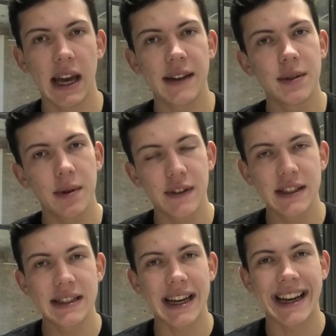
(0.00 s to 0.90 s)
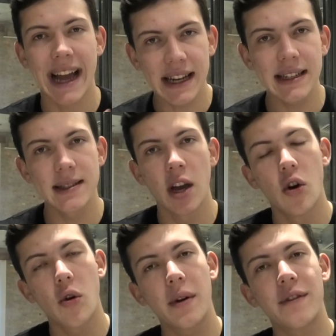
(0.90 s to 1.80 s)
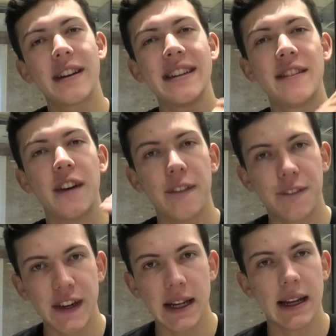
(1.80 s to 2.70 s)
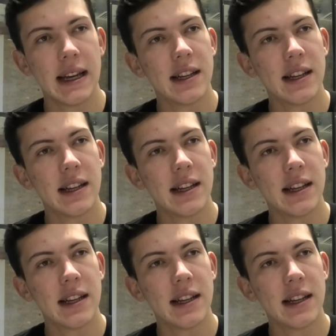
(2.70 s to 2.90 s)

Entweder man verdient da gar nichts oder man verdient viel.